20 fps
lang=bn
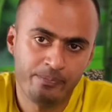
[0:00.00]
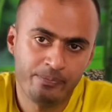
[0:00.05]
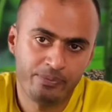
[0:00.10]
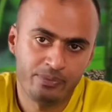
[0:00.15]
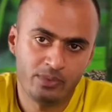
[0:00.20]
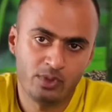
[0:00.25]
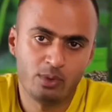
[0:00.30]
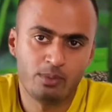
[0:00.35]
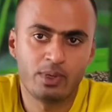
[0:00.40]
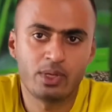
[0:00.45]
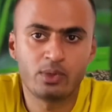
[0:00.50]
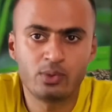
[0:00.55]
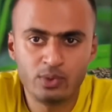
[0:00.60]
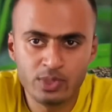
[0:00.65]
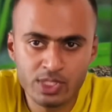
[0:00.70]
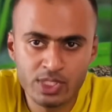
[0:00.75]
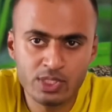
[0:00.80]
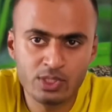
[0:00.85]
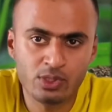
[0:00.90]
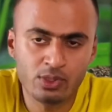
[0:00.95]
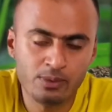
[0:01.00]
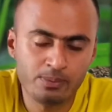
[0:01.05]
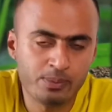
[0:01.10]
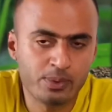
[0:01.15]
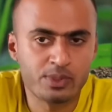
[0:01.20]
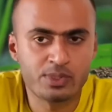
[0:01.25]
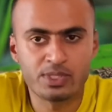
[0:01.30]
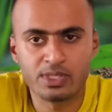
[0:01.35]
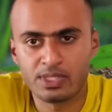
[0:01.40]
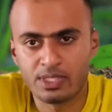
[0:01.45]
তোমরা কুইজের জন্য
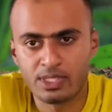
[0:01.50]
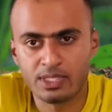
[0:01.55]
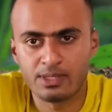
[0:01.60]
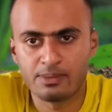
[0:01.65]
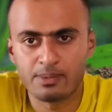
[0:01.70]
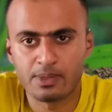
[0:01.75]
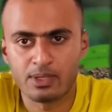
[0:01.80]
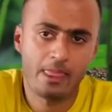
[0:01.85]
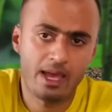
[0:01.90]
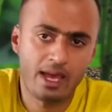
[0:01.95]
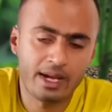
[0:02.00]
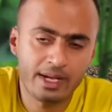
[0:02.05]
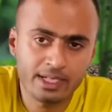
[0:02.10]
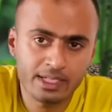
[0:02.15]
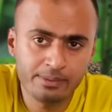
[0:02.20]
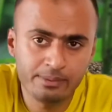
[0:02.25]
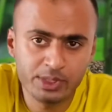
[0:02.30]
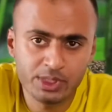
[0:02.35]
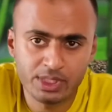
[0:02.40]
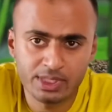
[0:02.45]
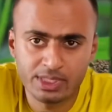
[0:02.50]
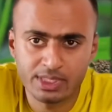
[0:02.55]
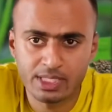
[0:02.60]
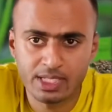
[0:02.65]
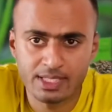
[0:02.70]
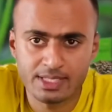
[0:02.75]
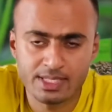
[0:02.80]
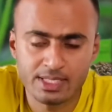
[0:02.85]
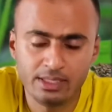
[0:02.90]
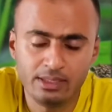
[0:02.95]
প্রস্তুতি নিতে পারো আরেকটা বিষয় যেটা
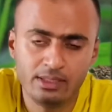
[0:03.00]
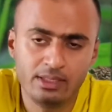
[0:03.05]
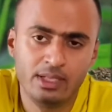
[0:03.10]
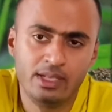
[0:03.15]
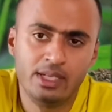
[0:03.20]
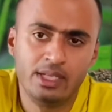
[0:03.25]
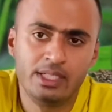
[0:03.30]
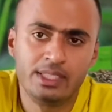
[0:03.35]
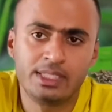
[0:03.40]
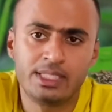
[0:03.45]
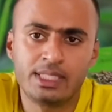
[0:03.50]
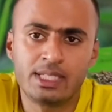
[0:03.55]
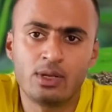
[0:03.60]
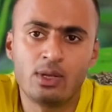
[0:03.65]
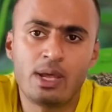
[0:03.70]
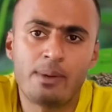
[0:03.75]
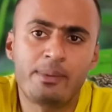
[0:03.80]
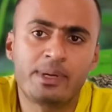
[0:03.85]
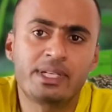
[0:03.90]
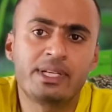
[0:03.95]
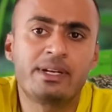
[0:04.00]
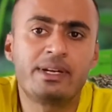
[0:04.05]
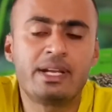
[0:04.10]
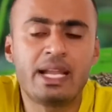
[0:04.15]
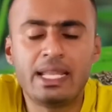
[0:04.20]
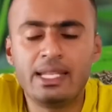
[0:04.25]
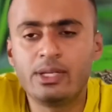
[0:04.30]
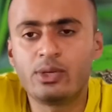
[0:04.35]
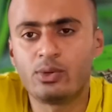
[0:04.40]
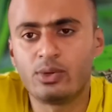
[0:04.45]
আছে সেটা হলো আমরা একটা
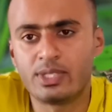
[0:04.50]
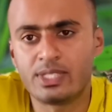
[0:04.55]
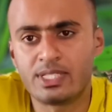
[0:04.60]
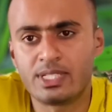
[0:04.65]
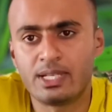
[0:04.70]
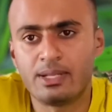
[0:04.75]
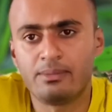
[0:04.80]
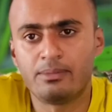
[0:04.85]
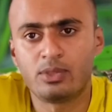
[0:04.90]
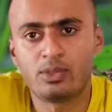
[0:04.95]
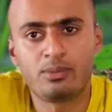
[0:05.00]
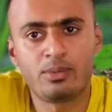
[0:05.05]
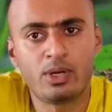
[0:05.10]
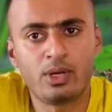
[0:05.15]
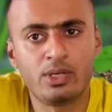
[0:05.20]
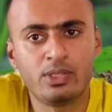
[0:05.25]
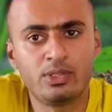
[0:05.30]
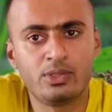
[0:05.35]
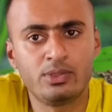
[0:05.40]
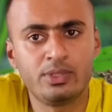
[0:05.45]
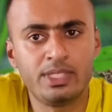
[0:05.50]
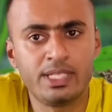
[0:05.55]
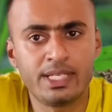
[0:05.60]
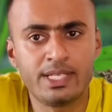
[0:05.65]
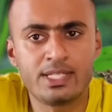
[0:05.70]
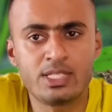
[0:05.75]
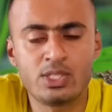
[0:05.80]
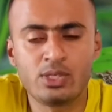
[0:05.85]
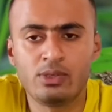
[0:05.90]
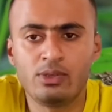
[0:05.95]
র্যালি করেছিলাম তোমরা হয়তো
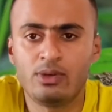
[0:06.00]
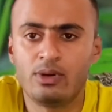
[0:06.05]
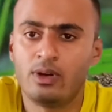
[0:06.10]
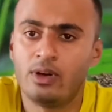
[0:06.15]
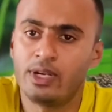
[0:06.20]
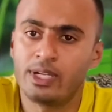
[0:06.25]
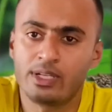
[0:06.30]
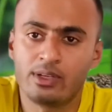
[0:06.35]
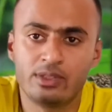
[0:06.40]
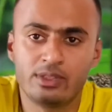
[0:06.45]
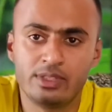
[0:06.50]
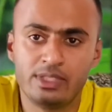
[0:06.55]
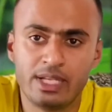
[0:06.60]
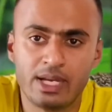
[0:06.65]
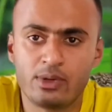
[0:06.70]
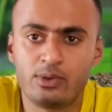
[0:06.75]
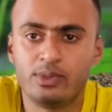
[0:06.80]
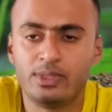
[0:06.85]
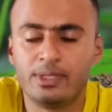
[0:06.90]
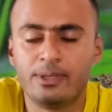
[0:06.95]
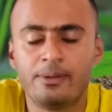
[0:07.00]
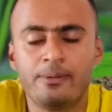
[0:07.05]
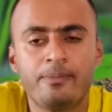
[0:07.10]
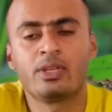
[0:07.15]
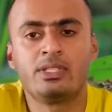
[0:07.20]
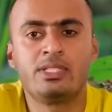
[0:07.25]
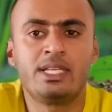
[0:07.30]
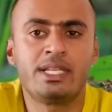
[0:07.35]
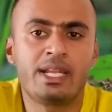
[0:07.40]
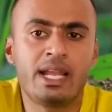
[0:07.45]
দেখেছো অনেক হয়তো দেখনি
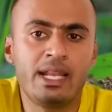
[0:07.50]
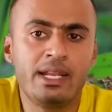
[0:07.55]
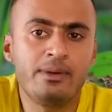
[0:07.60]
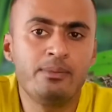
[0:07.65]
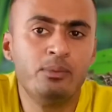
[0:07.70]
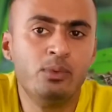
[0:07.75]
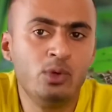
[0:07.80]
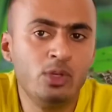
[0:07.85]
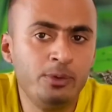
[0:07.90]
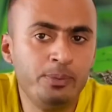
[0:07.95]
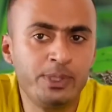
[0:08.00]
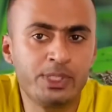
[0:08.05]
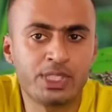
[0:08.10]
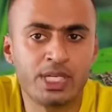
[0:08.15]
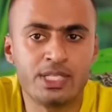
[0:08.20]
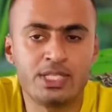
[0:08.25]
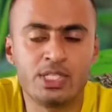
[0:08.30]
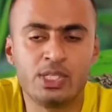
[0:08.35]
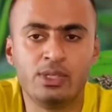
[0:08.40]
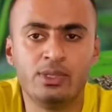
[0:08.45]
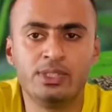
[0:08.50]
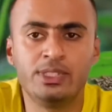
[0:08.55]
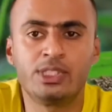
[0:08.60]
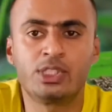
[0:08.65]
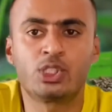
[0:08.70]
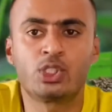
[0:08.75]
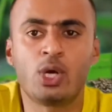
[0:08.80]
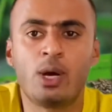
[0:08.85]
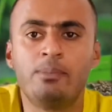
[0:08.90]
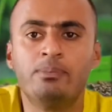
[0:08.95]
যে র্যালির মূল বিষয় ছিল যে
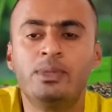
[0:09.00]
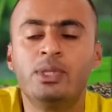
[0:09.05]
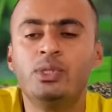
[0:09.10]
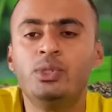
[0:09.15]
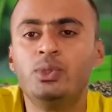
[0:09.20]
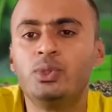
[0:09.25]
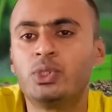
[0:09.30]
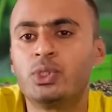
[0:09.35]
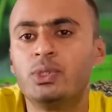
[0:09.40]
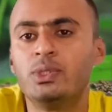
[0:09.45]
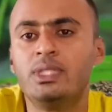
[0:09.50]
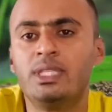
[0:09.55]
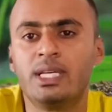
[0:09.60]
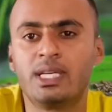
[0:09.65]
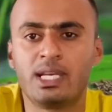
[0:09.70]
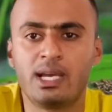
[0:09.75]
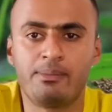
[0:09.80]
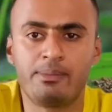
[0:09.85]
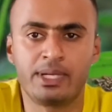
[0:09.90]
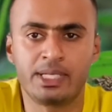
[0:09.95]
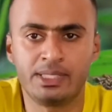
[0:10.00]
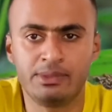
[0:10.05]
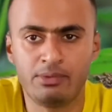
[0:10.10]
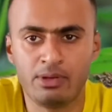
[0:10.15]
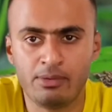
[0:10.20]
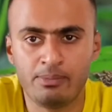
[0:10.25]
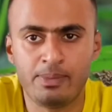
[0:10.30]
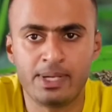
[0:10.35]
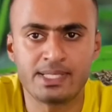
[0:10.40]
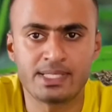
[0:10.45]
শব্দ দূষণ থেকে আমরা কীভাবে
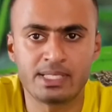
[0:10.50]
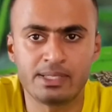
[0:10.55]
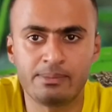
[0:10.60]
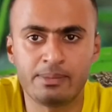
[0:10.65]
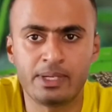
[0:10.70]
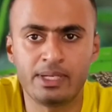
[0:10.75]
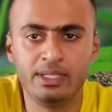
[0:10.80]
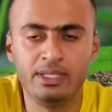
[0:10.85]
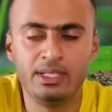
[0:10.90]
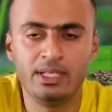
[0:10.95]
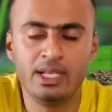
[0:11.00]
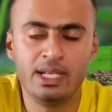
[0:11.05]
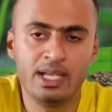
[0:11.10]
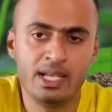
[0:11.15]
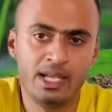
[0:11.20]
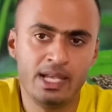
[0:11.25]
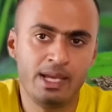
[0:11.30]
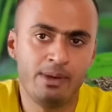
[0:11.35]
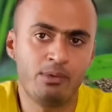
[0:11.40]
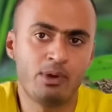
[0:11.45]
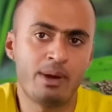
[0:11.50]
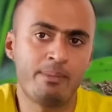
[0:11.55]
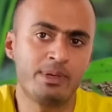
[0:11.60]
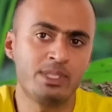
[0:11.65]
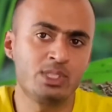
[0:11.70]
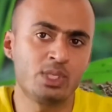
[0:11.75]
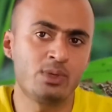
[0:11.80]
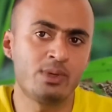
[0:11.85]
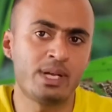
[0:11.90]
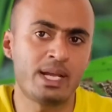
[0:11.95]
বাঁচতে পারি এবং আমরা
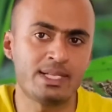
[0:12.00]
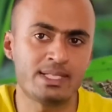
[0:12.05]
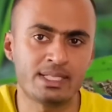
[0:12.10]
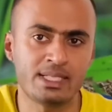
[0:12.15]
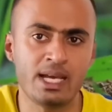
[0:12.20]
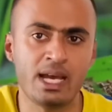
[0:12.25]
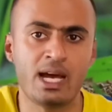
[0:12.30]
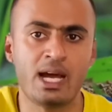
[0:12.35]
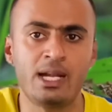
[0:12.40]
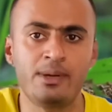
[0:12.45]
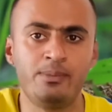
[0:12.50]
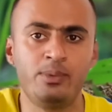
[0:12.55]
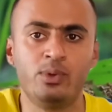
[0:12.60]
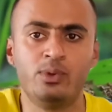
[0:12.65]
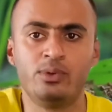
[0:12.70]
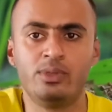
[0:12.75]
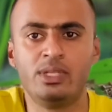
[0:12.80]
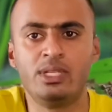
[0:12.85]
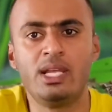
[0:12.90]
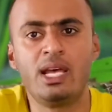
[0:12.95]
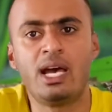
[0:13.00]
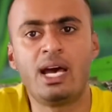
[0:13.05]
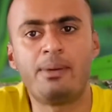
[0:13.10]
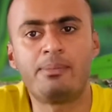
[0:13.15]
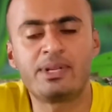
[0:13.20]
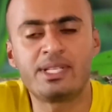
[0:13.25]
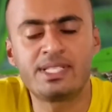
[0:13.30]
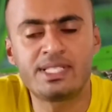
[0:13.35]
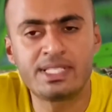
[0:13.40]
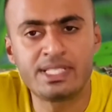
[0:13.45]
যখন রাস্তায় হাঁটবো আমরা
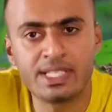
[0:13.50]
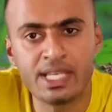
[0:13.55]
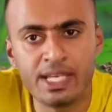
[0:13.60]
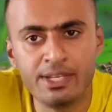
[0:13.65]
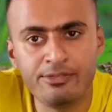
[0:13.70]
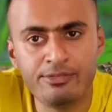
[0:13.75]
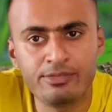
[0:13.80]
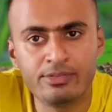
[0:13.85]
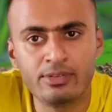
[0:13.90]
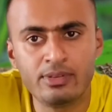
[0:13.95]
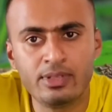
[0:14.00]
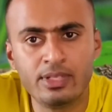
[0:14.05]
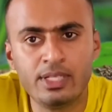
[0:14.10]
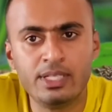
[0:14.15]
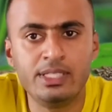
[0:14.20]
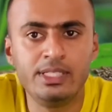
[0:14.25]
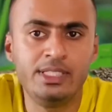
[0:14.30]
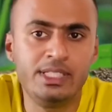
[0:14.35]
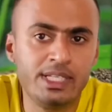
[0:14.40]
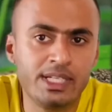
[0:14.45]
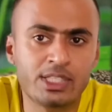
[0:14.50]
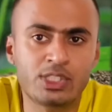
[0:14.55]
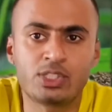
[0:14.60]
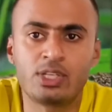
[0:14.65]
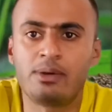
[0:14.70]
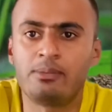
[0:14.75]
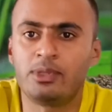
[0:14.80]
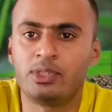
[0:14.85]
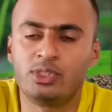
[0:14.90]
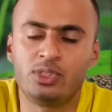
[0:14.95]
সেফ ডিরেকশন
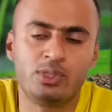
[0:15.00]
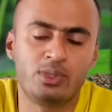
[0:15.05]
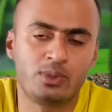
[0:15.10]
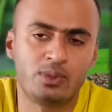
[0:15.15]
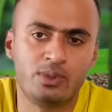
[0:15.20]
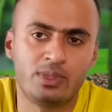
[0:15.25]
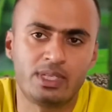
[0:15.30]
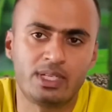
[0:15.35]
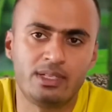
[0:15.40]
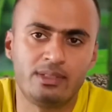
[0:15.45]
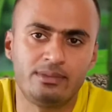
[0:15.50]
আমাদের জন্য কোনটা